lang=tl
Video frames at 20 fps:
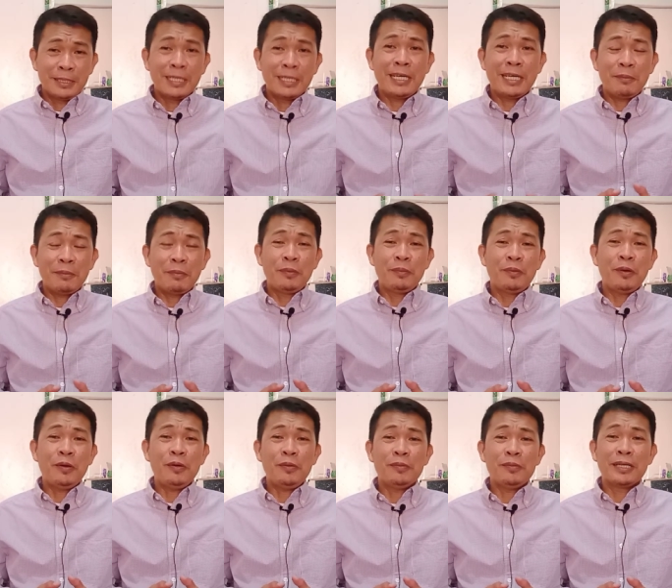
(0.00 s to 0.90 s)
Magandang
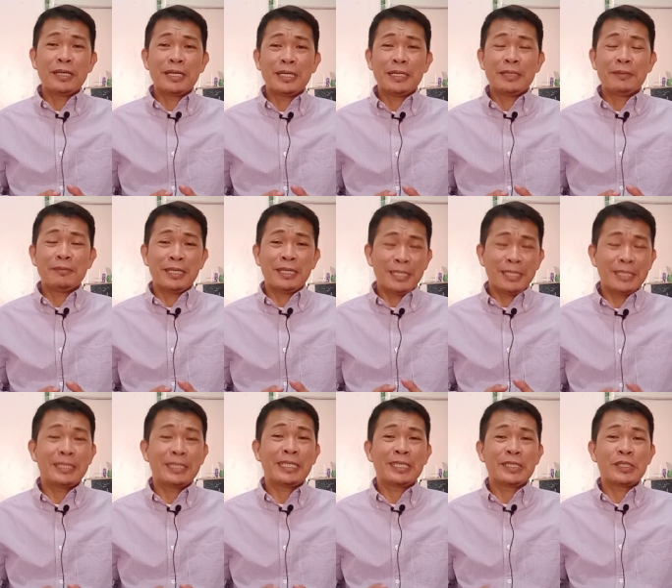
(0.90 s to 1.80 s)
hapon po mga
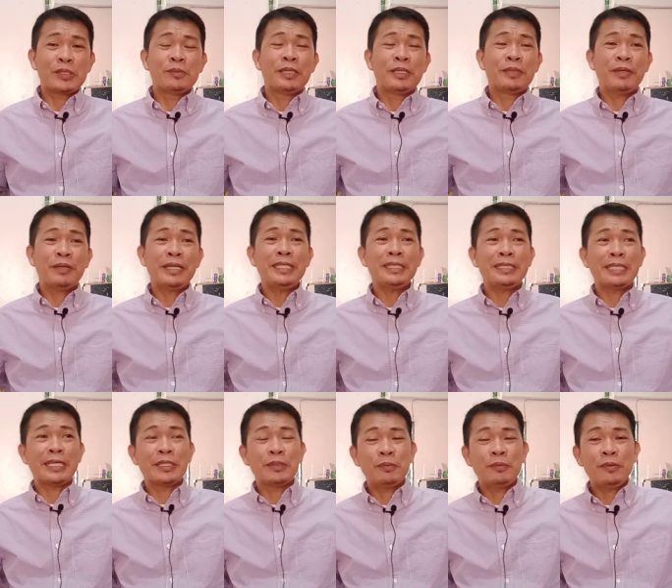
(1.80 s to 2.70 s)
mahal na taga-subaybay.
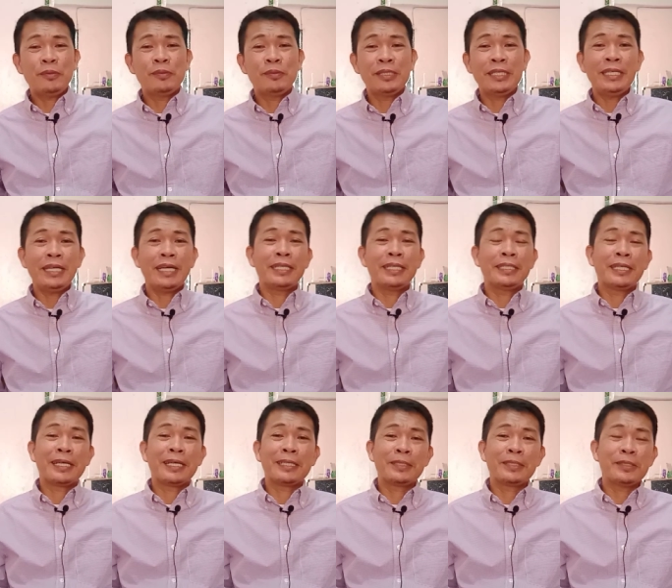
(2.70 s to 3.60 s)
Tayo po muli
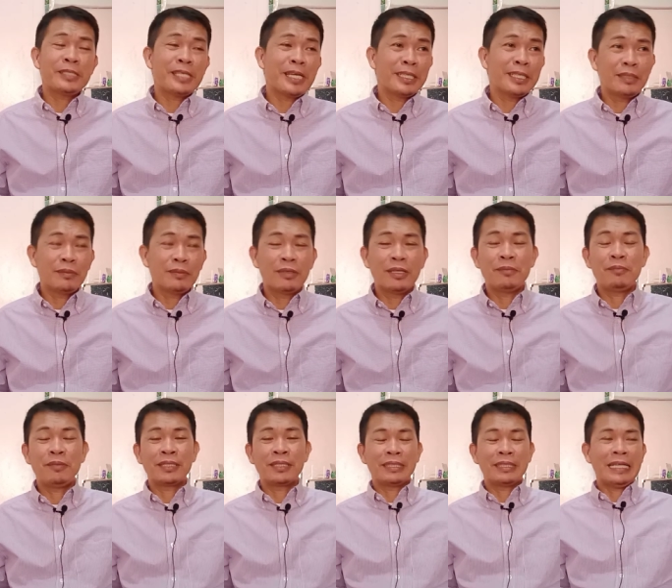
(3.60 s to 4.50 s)
ay narito sa ating
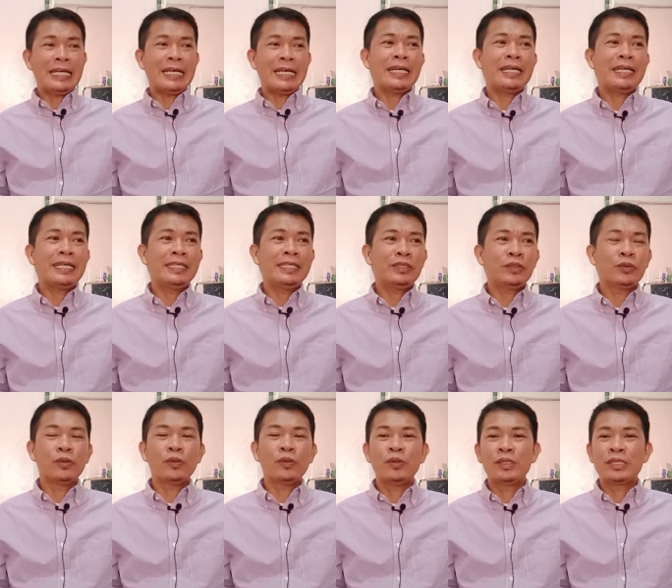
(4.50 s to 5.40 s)
mga pagtalakay
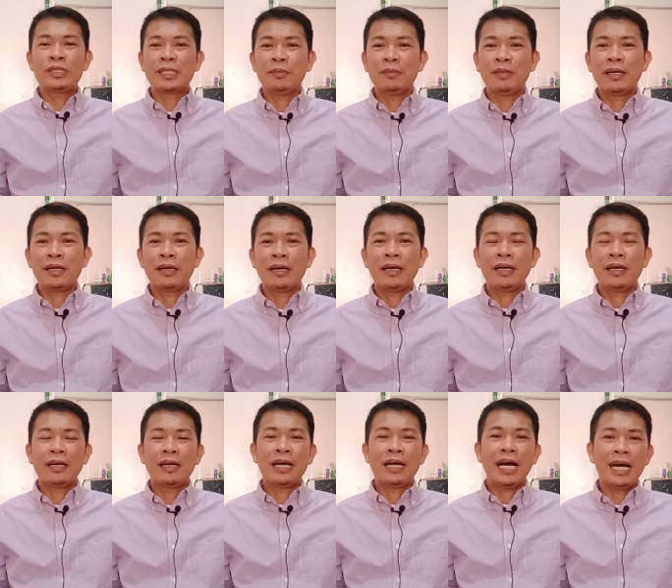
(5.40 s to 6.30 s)
tungkol sa mga
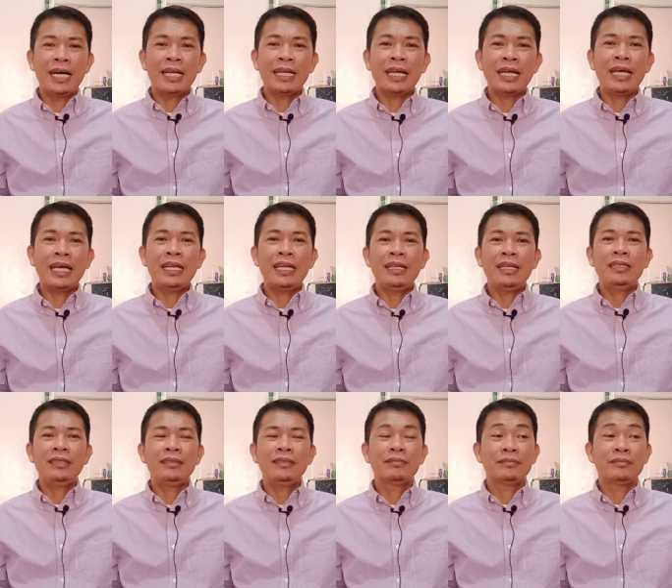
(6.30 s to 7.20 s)

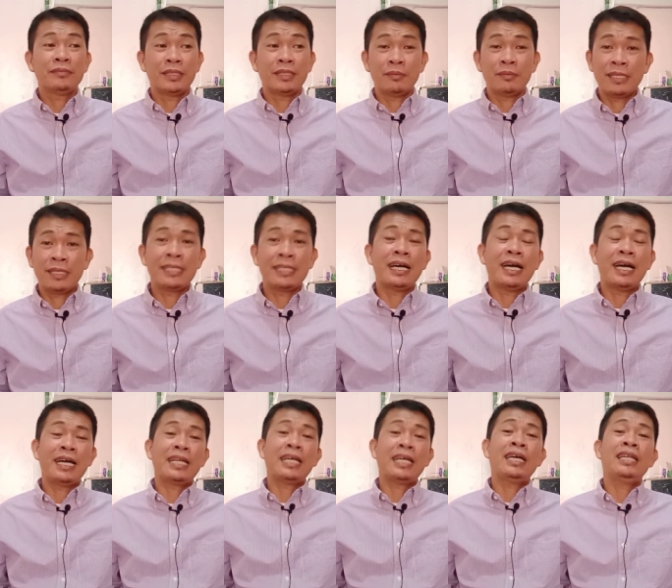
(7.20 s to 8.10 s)
aral, mga maling
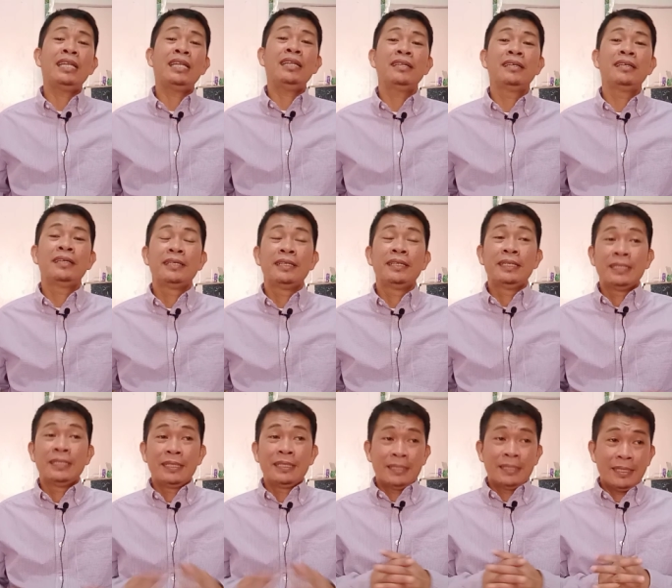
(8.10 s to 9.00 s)
aral,
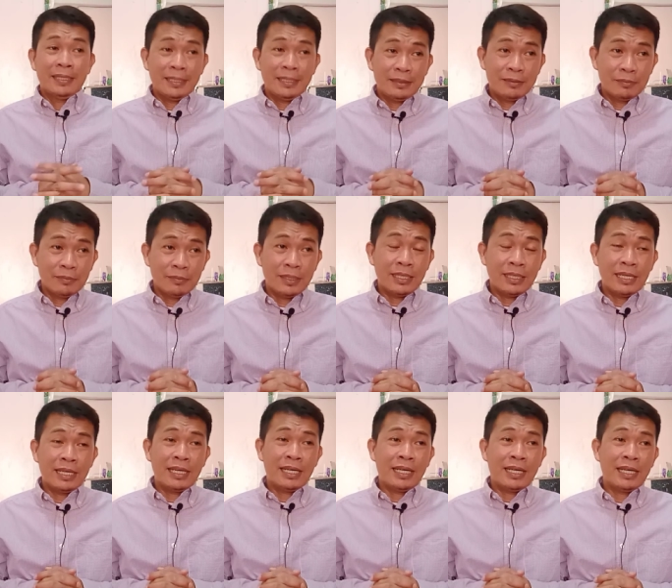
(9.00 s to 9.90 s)
at
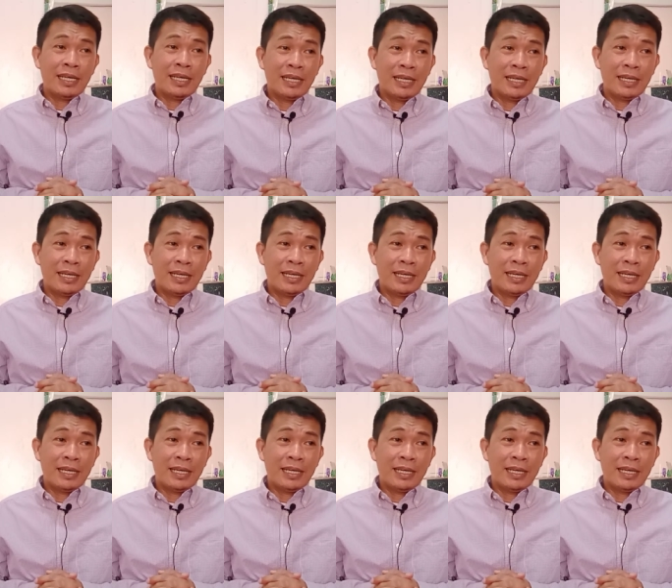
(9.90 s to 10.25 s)
mga